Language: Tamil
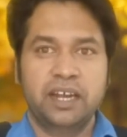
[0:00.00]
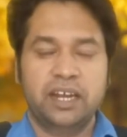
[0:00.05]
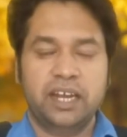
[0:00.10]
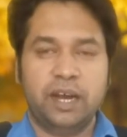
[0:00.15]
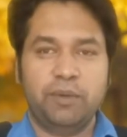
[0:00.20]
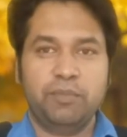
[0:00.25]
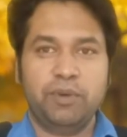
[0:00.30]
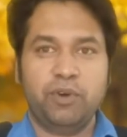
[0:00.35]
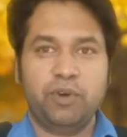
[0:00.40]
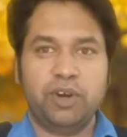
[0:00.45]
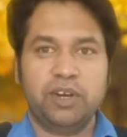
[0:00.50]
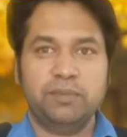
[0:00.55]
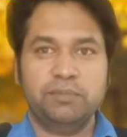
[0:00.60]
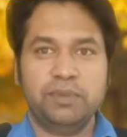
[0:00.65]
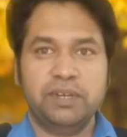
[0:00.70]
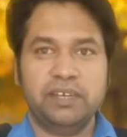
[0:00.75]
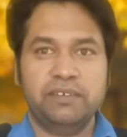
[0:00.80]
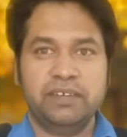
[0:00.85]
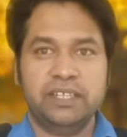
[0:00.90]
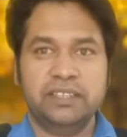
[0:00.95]
நம்ம
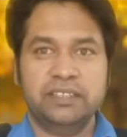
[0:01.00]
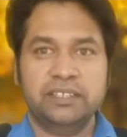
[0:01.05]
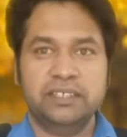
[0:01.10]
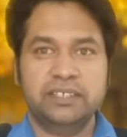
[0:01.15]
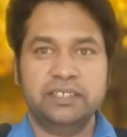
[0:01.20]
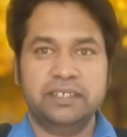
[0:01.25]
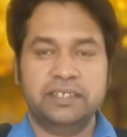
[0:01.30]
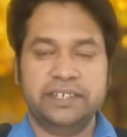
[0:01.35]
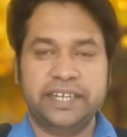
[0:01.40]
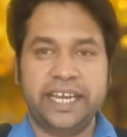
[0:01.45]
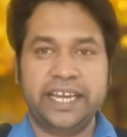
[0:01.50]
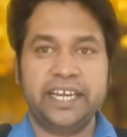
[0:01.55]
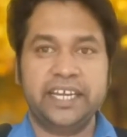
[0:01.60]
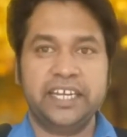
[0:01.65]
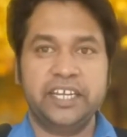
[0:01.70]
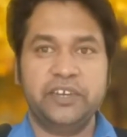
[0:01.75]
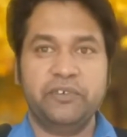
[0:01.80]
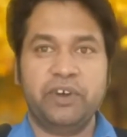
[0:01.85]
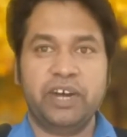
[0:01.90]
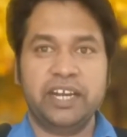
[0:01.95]
உடம்புல வந்து
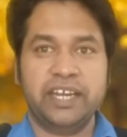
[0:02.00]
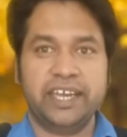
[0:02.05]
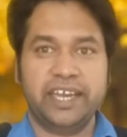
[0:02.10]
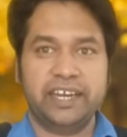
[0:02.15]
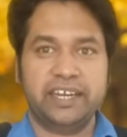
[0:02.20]
நெகட்டிவான